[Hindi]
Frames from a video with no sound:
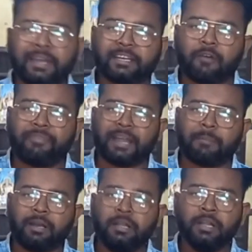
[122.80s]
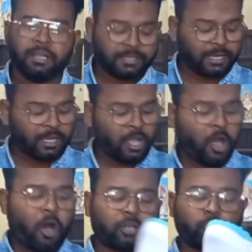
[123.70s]
वेरी कंफर्टेबल ये
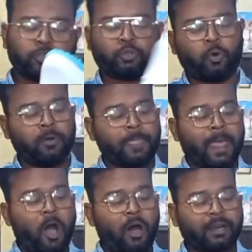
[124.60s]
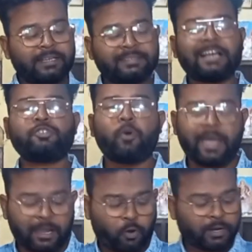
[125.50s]
और दोस्तों और इसका जो
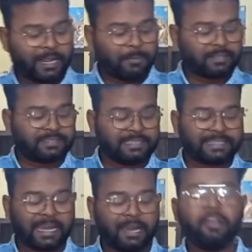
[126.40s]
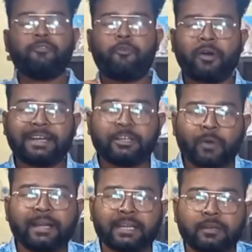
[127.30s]
है कोड नेम है सी के फोर्टी
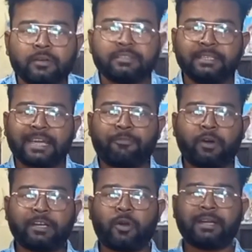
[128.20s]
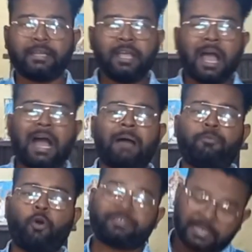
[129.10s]
ट्वेंटी सी के फोर्टी ट्वेंटी
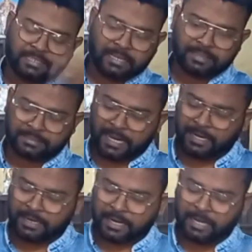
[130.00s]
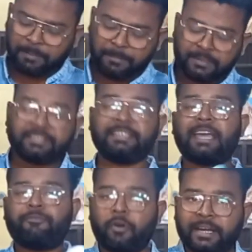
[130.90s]
आप लोग सर्च कर सकते हैं इंटरनेट पे भी सी
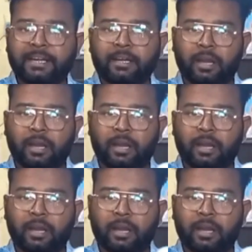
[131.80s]
के फोर्टी